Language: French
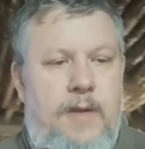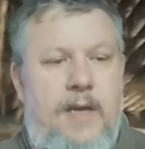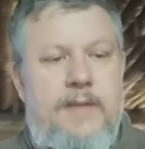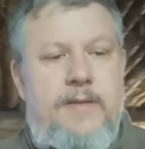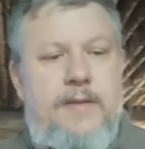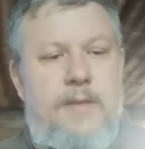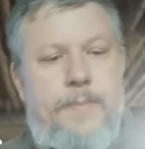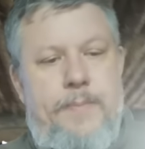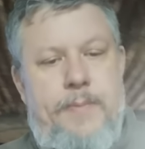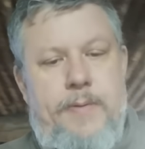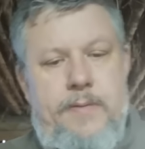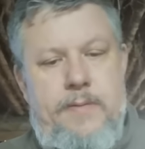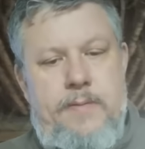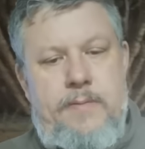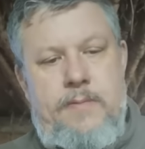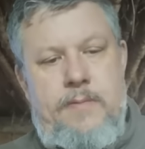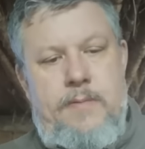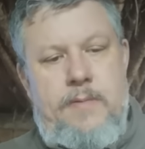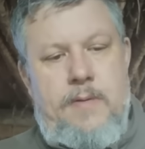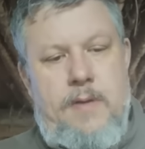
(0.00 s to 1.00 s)
un type
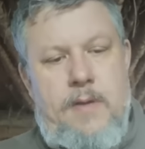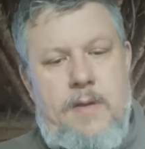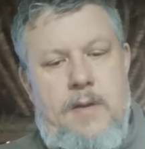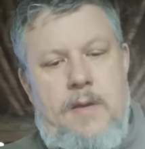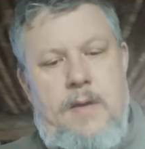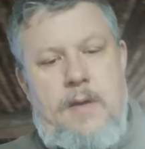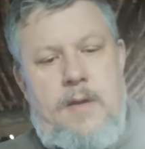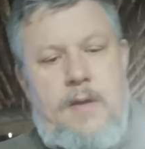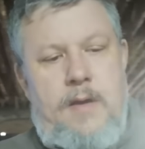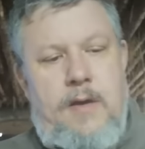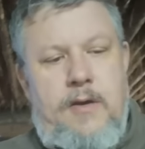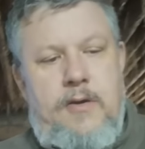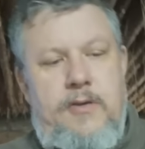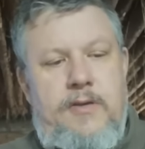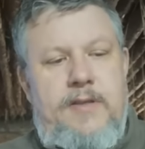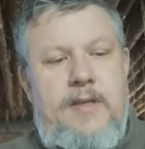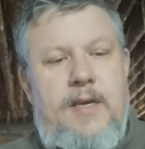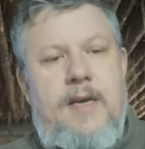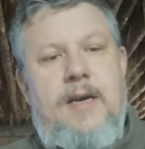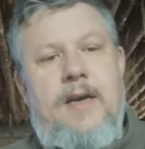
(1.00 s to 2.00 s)

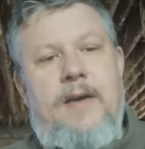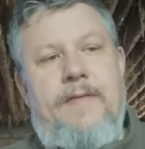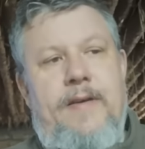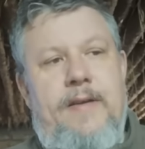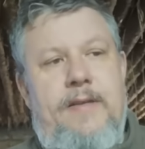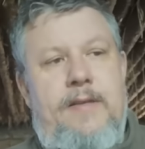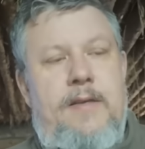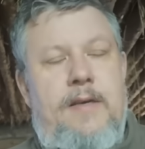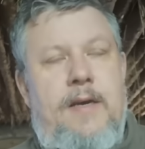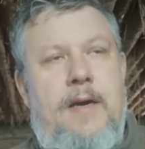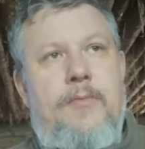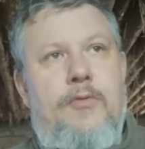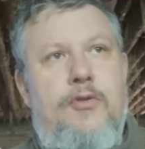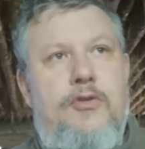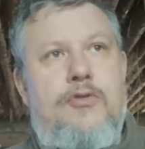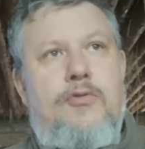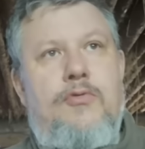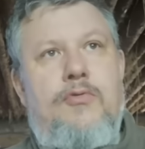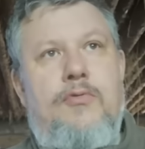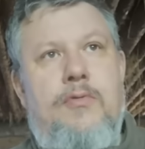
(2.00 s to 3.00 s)
costard cravate, à
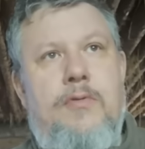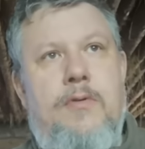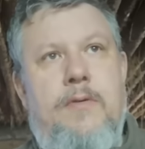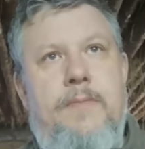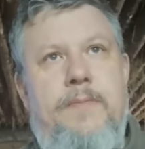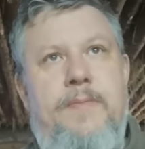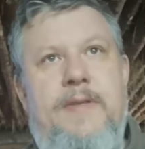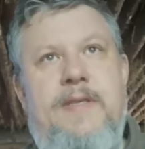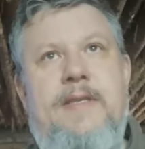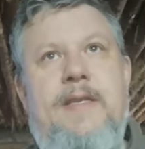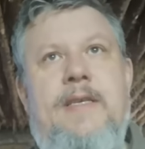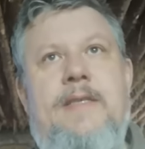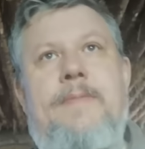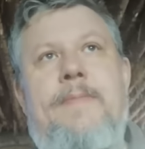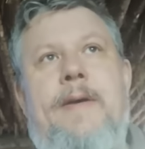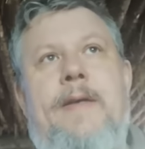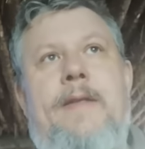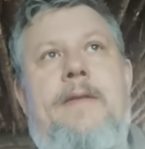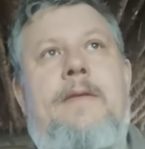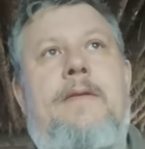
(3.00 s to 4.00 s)
Moscou,
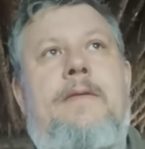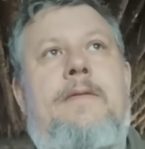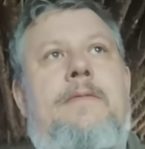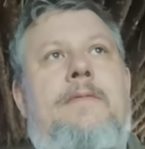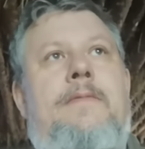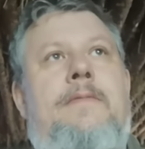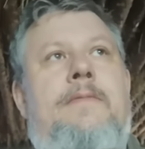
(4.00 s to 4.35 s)
businessman,